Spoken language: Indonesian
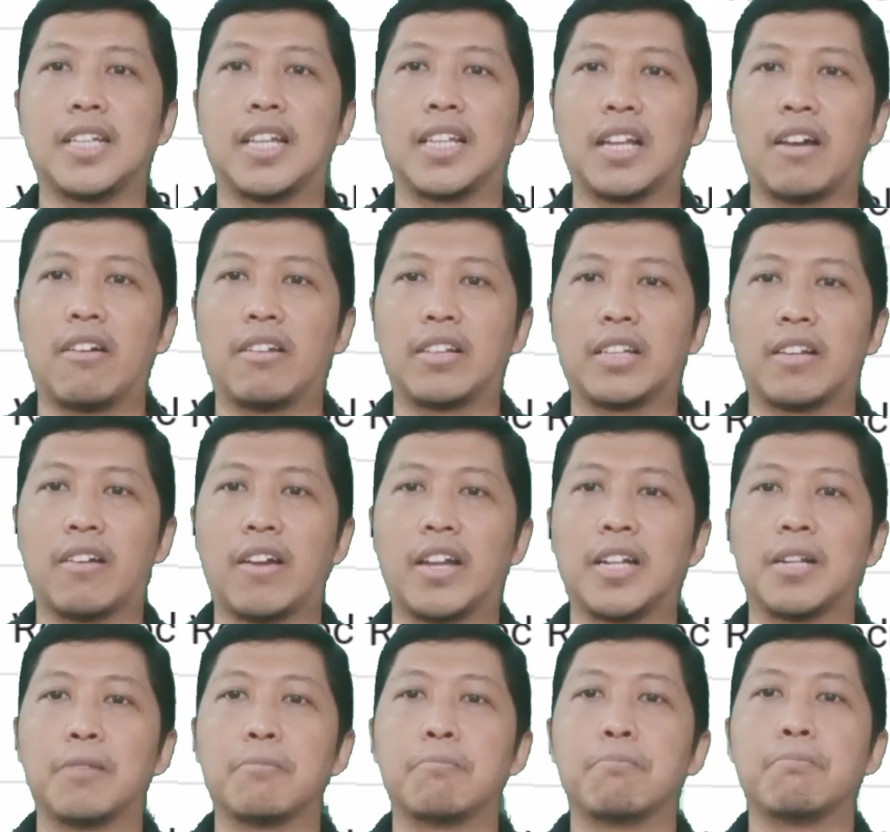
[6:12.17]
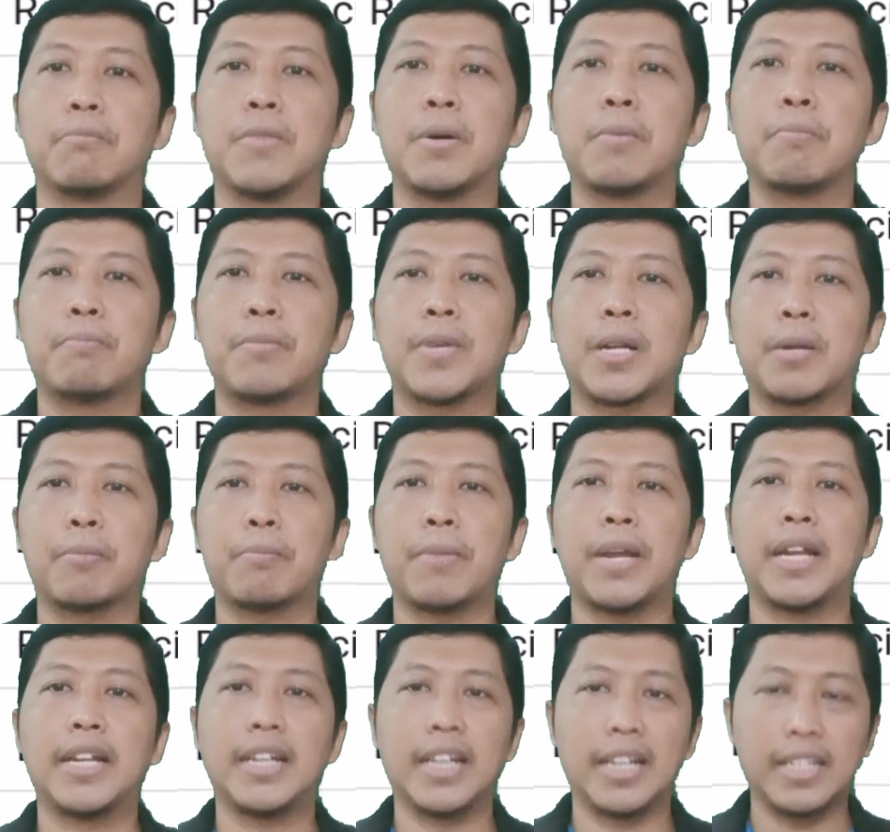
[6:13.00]
dan kawan-kawan
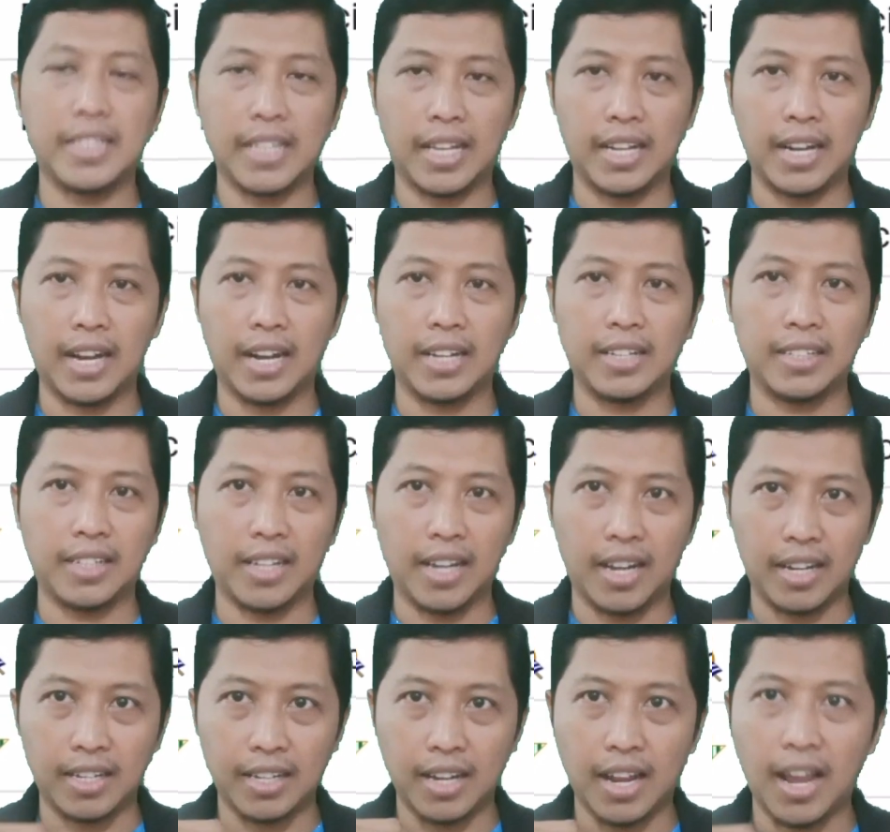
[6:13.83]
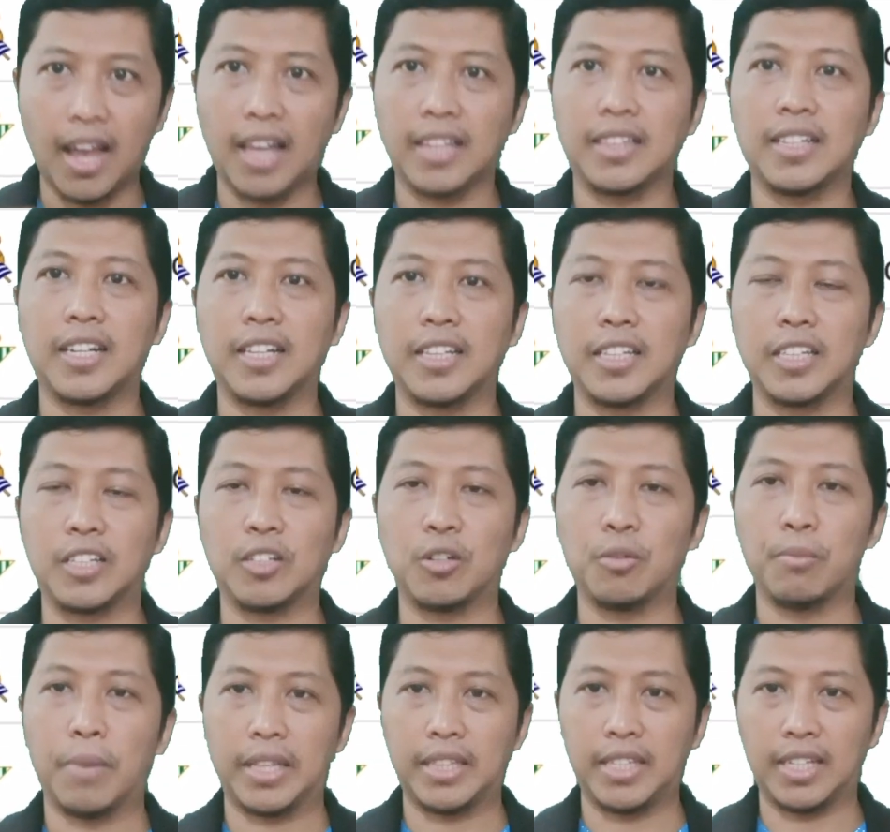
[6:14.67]
memperpendek jarak dengan
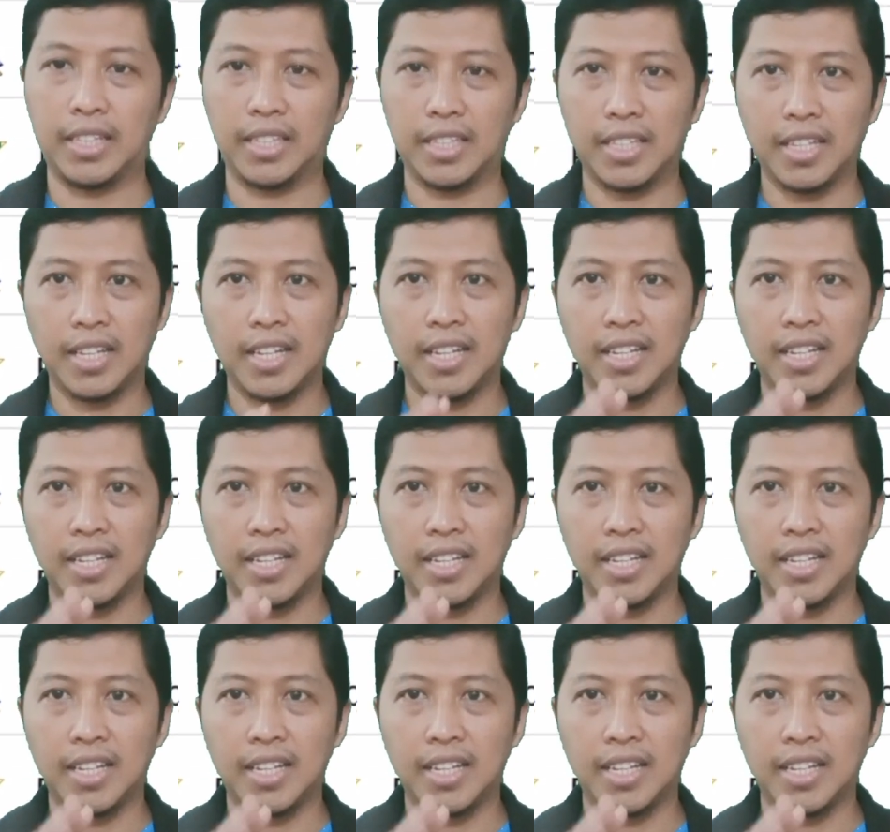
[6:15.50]
Atletico Madrid